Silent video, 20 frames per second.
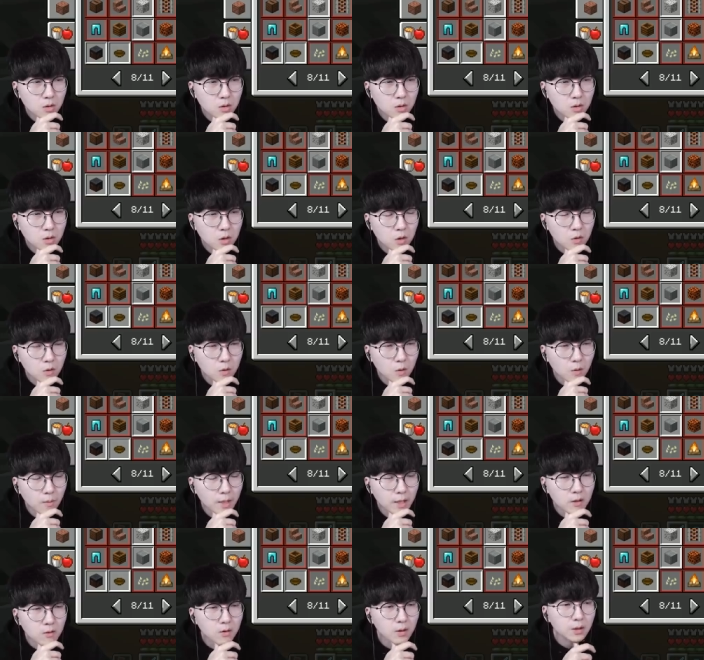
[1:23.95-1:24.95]
재료가 너무 많이
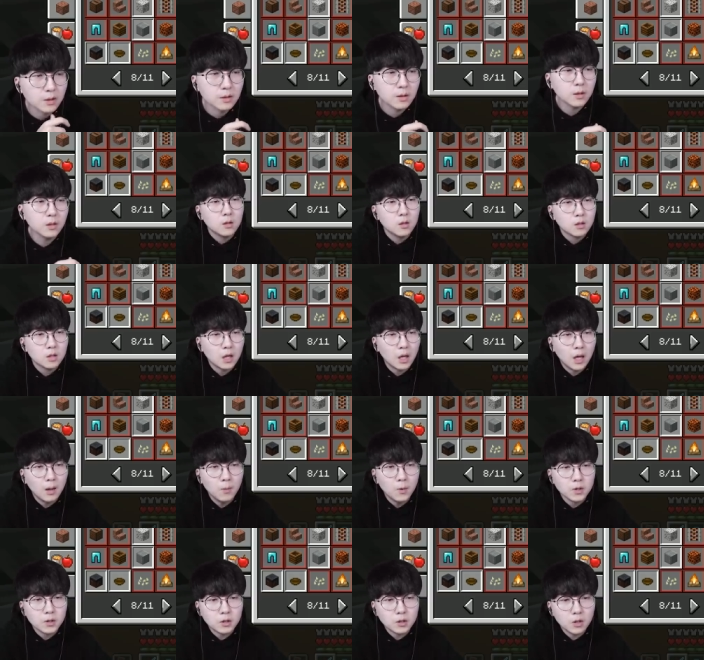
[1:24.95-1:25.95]
들어가는데 자 한번
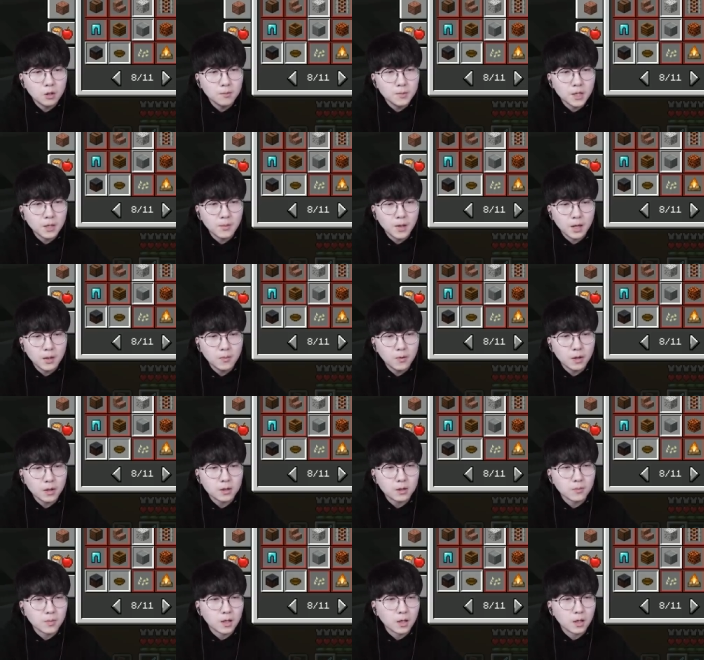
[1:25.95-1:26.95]
실험삼아
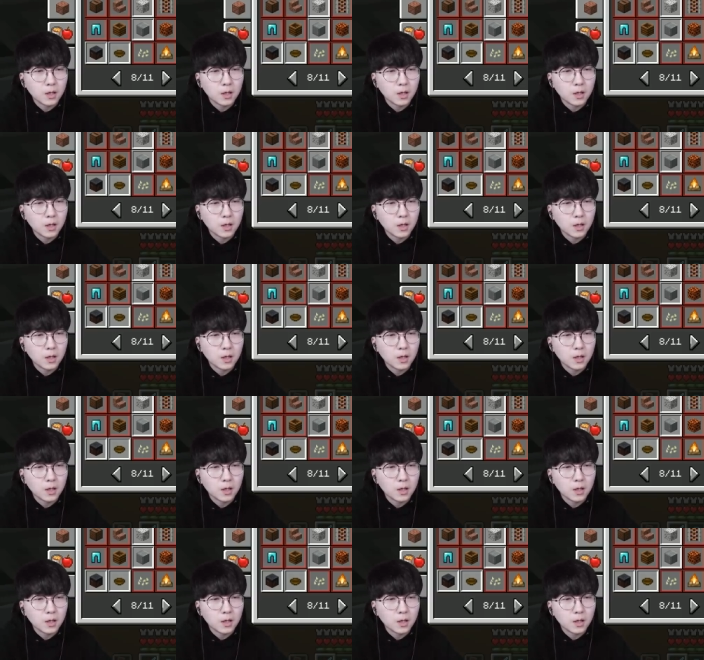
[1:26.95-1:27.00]
해보겠습니다